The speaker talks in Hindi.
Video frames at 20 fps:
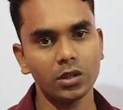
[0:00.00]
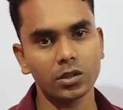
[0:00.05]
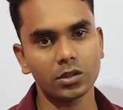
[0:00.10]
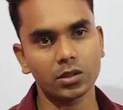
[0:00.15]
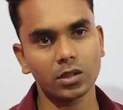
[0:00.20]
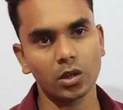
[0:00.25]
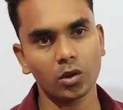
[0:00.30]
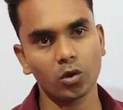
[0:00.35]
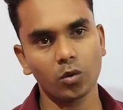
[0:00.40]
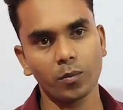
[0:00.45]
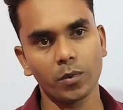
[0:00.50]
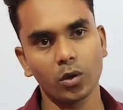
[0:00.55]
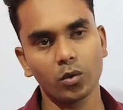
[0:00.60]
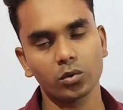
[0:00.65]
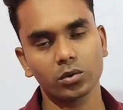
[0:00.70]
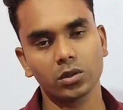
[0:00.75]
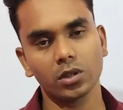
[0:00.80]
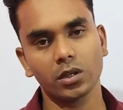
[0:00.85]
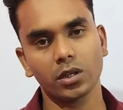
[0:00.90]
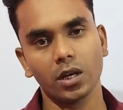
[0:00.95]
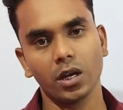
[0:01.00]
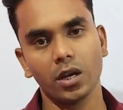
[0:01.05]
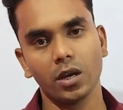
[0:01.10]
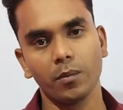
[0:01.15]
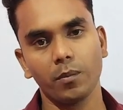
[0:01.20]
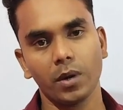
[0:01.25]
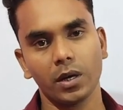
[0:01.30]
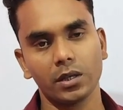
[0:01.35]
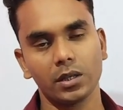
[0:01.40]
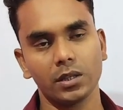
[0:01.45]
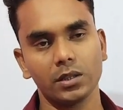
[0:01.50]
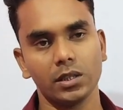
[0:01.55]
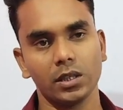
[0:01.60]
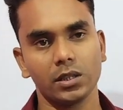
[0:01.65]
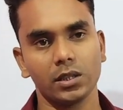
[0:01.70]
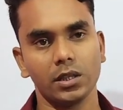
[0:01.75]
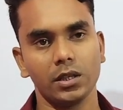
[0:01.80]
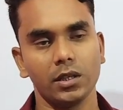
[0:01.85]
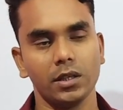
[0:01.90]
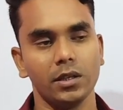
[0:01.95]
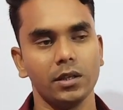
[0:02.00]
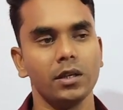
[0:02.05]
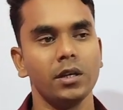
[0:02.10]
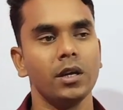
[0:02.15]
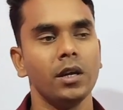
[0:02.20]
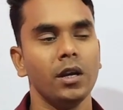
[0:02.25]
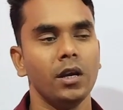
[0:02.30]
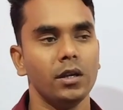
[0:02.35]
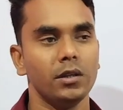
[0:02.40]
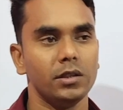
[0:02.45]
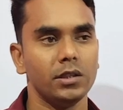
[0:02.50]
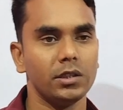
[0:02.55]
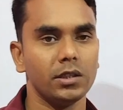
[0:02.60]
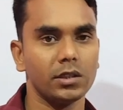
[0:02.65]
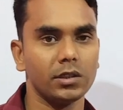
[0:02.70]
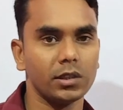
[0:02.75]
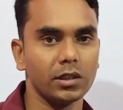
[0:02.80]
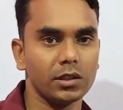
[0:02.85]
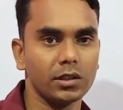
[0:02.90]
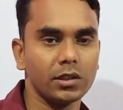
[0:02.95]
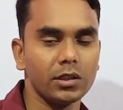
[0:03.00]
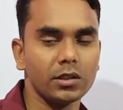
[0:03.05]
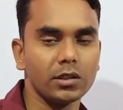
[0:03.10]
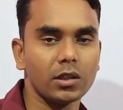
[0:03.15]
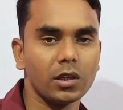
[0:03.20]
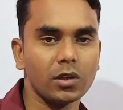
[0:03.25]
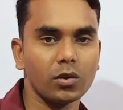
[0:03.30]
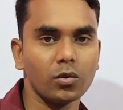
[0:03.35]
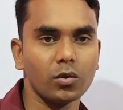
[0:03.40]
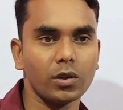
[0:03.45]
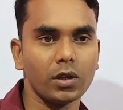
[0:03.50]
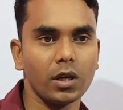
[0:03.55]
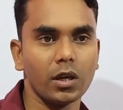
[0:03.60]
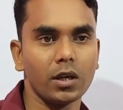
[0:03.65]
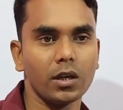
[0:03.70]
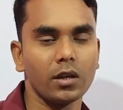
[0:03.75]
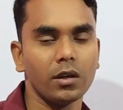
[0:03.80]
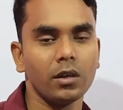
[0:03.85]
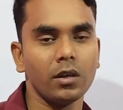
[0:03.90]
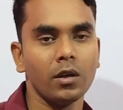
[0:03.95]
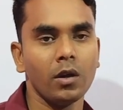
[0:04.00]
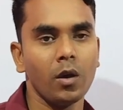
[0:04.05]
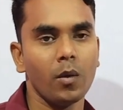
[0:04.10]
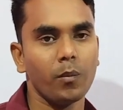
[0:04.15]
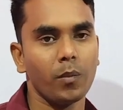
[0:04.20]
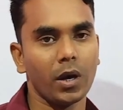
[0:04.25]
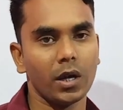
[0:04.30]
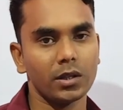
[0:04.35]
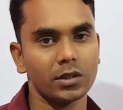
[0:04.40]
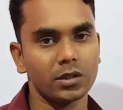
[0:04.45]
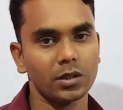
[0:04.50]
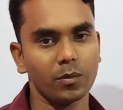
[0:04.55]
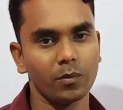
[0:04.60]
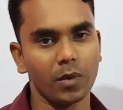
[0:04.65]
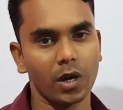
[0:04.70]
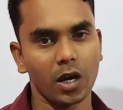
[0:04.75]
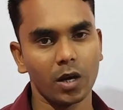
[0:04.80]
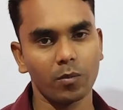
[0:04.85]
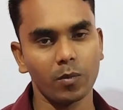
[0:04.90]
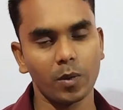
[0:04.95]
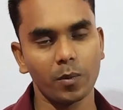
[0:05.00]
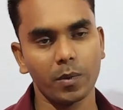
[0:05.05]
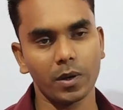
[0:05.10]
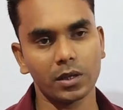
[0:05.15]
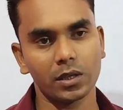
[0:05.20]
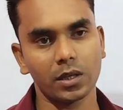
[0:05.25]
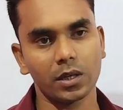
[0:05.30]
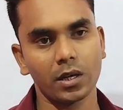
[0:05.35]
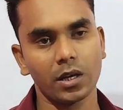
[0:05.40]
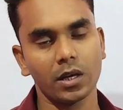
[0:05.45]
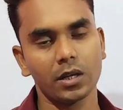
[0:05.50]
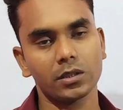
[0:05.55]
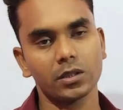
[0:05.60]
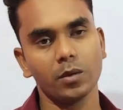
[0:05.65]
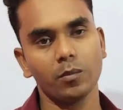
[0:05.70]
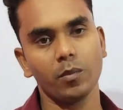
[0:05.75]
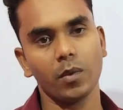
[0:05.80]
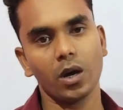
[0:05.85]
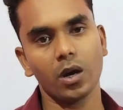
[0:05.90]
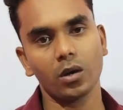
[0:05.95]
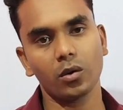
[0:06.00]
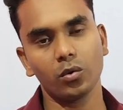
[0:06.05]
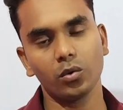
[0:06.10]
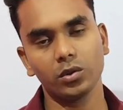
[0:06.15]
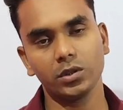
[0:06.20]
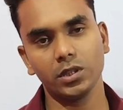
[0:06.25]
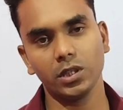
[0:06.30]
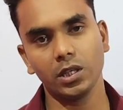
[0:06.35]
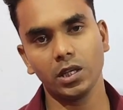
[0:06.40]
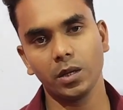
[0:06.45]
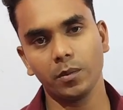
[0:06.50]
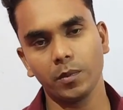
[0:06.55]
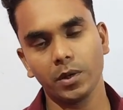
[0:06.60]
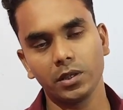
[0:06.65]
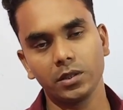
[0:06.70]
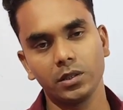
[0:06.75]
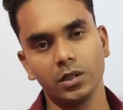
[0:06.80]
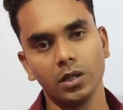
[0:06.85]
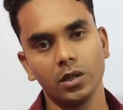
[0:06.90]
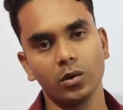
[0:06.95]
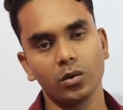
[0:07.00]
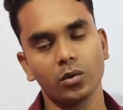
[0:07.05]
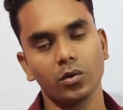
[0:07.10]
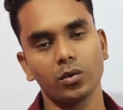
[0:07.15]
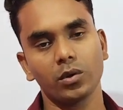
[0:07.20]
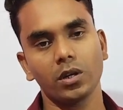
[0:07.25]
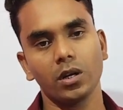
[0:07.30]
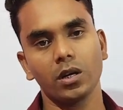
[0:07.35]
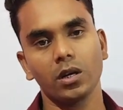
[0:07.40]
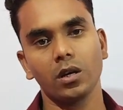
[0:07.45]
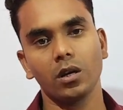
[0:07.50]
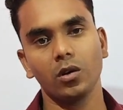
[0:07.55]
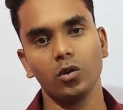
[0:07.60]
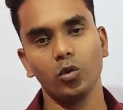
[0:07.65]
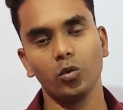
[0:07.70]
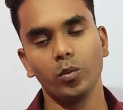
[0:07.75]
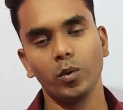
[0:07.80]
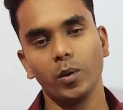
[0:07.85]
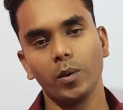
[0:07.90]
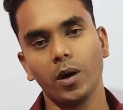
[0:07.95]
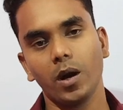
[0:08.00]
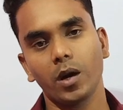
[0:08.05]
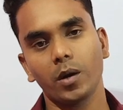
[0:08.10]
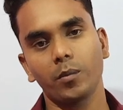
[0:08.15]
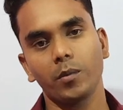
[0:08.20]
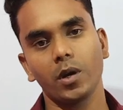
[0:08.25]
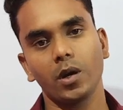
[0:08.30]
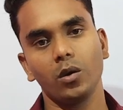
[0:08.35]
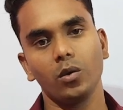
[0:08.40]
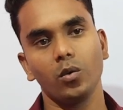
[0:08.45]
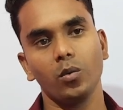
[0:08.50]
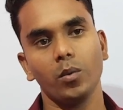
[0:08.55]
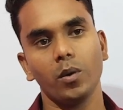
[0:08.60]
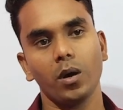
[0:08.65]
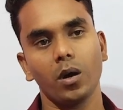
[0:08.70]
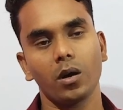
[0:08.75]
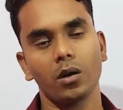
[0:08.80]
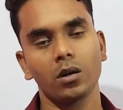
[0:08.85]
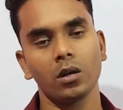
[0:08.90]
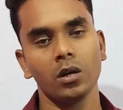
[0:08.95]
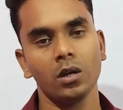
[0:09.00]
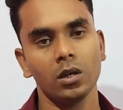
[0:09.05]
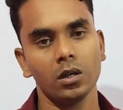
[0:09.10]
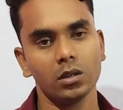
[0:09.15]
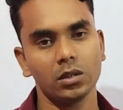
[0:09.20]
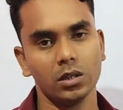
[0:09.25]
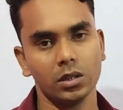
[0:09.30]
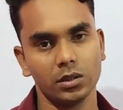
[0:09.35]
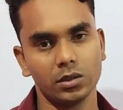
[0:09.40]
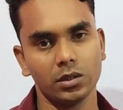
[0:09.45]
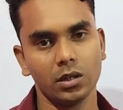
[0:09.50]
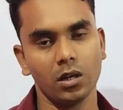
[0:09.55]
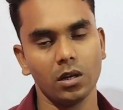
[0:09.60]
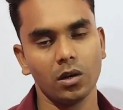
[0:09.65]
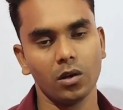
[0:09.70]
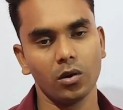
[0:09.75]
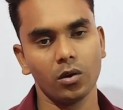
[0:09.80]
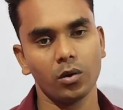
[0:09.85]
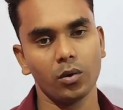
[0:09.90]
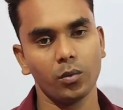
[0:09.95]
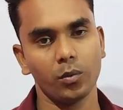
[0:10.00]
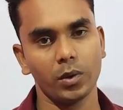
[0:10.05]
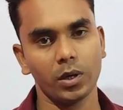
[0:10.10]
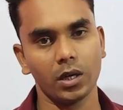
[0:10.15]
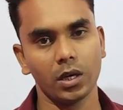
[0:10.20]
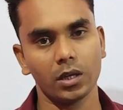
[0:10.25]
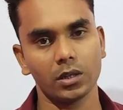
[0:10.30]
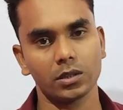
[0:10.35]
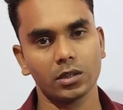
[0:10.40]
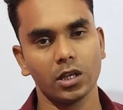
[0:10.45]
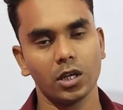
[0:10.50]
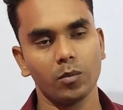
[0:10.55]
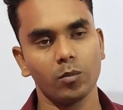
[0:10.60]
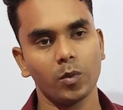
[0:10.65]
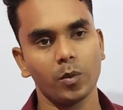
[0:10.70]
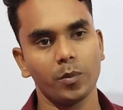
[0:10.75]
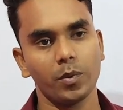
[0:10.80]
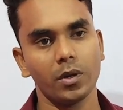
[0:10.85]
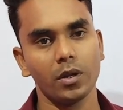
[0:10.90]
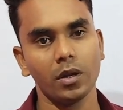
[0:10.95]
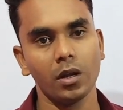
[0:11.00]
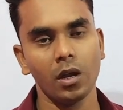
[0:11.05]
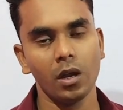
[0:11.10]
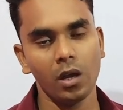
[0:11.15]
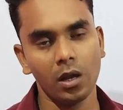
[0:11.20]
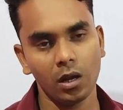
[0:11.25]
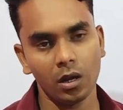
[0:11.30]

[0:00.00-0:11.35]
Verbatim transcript: स्तरों में उसका क्या है बांटा जाता है जैसे छत्तीसगढ़ को क्या है पांच संभाग में बांटा गया है संभाग को जिले में जिले को क्या है अनुभाग में अनुभाग तहसील और विकास खंड में फिर